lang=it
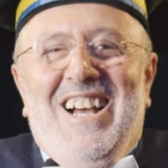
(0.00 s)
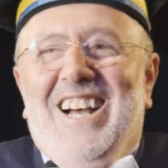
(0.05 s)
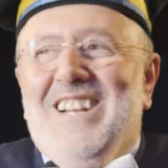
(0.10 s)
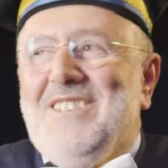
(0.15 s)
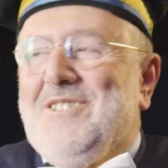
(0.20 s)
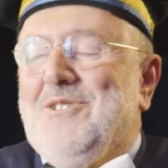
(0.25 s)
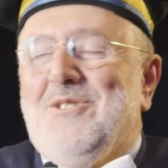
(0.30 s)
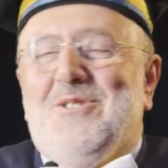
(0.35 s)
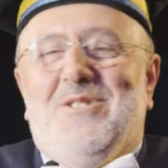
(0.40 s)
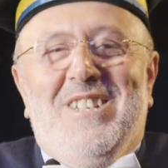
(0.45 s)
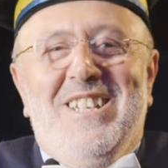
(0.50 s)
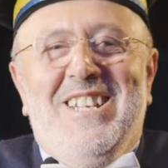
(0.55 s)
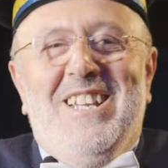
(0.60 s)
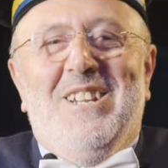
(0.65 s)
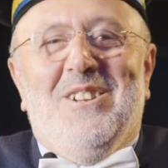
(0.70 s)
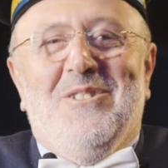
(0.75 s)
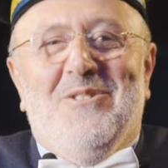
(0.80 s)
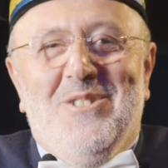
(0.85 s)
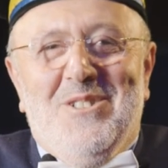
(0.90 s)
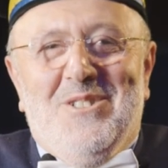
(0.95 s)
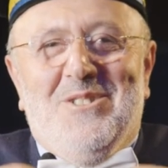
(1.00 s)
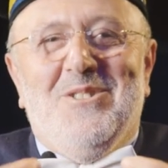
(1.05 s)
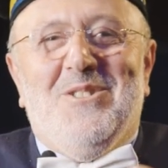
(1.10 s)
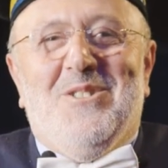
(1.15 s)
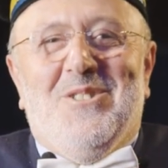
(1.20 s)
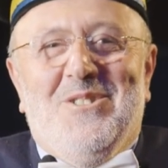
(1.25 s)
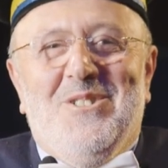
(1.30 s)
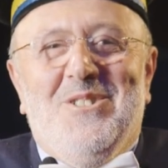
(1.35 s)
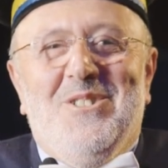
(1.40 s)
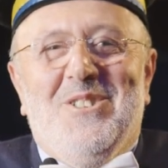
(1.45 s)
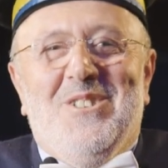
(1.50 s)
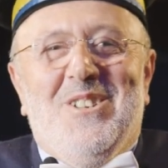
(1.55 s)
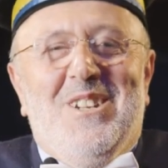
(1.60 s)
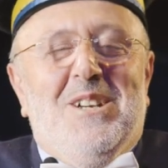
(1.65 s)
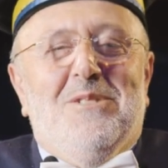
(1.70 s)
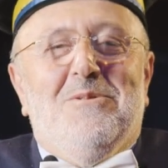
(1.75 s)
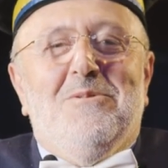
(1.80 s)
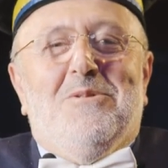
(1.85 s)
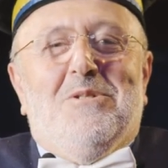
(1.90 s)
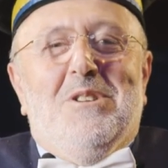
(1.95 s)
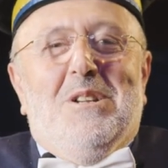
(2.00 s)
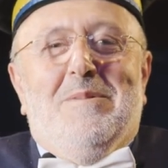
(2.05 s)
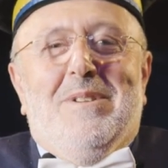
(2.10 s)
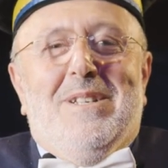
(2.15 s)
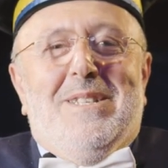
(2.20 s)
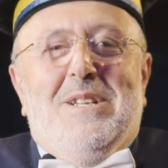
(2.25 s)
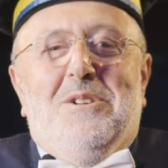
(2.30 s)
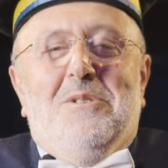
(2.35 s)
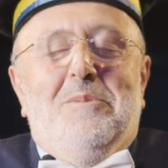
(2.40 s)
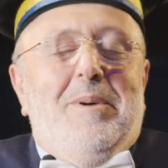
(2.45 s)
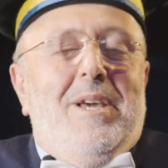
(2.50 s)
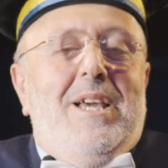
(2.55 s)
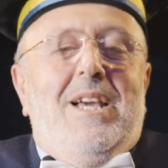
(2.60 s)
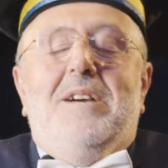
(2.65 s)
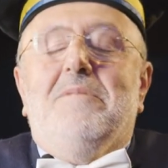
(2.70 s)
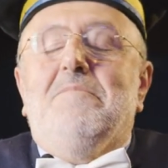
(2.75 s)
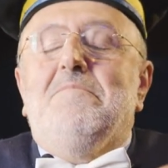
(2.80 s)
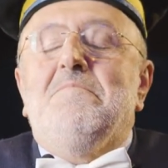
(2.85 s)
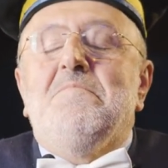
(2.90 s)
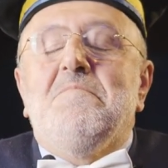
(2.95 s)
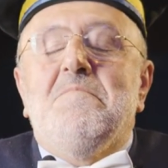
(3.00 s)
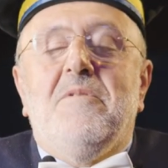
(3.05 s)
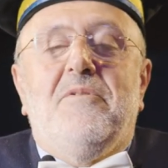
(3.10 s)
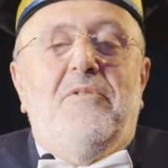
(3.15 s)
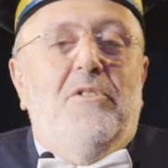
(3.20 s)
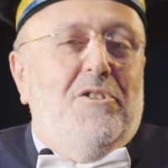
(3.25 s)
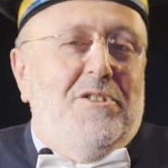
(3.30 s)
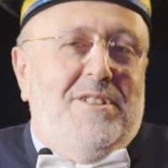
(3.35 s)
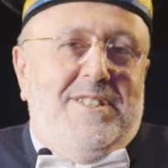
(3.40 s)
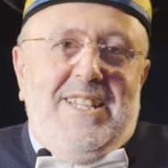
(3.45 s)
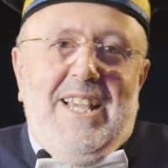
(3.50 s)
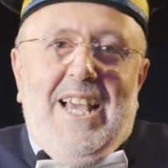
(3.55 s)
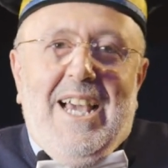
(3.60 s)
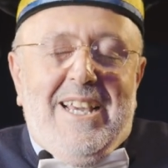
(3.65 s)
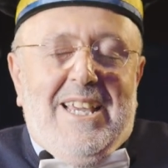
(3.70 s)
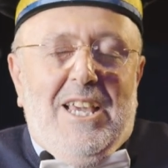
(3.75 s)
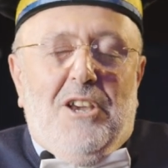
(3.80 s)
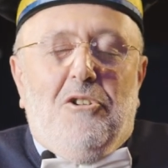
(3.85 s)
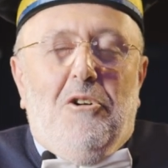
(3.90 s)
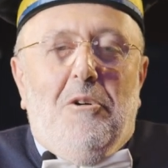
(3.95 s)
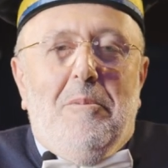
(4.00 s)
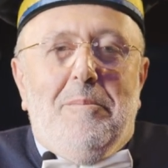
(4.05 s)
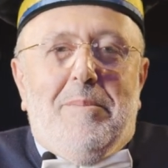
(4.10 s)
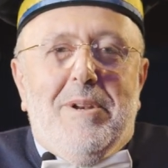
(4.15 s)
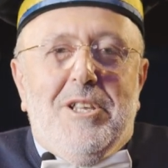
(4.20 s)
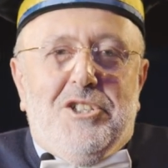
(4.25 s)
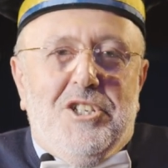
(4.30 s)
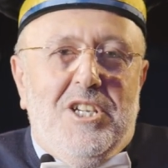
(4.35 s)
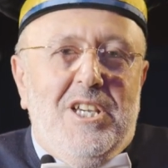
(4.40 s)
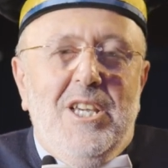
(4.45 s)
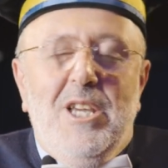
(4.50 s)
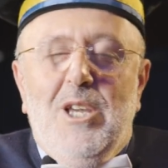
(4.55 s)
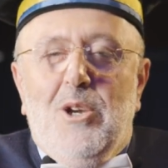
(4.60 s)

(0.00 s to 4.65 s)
a sostenere questo orgoglio della cultura partenopea. Forse anche complice